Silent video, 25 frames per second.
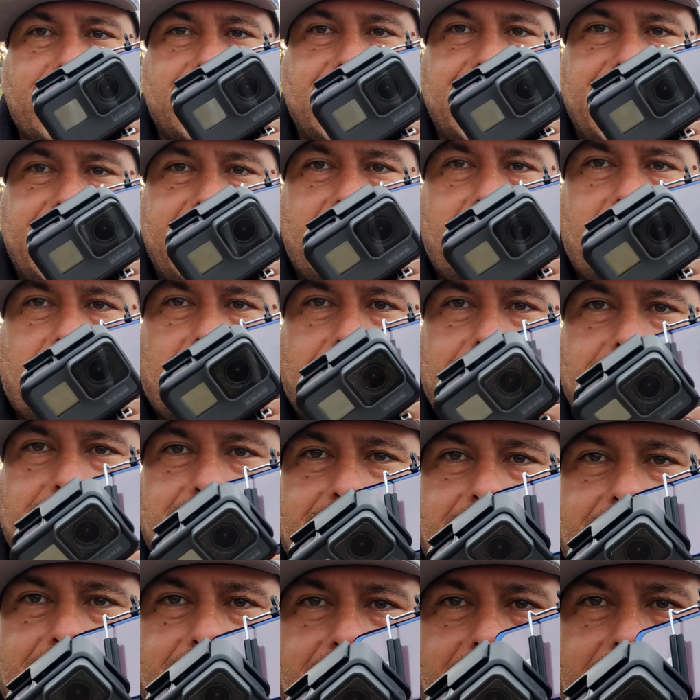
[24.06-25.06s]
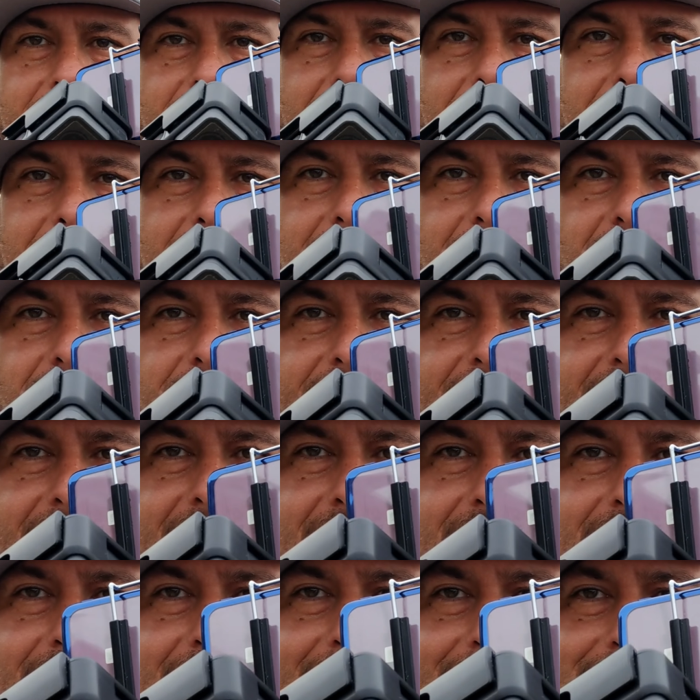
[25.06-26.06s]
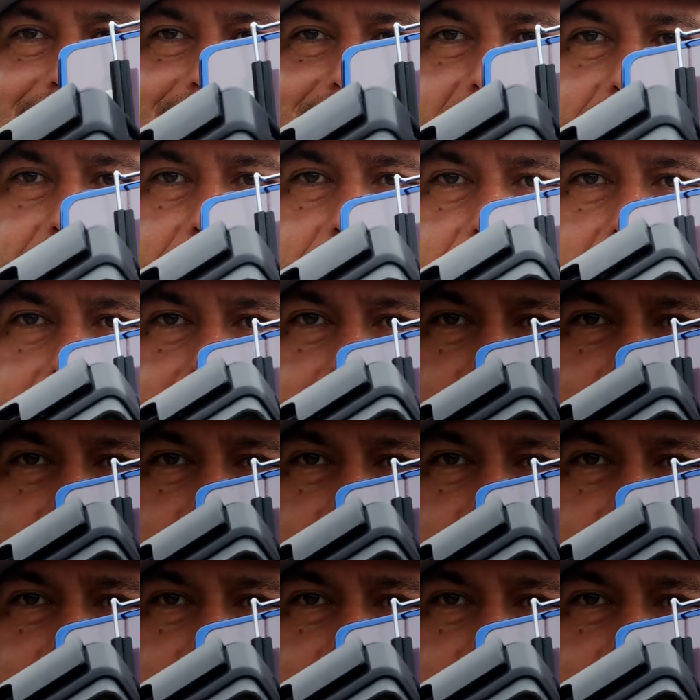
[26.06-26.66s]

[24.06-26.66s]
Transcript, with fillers: 5 y lo que es el S9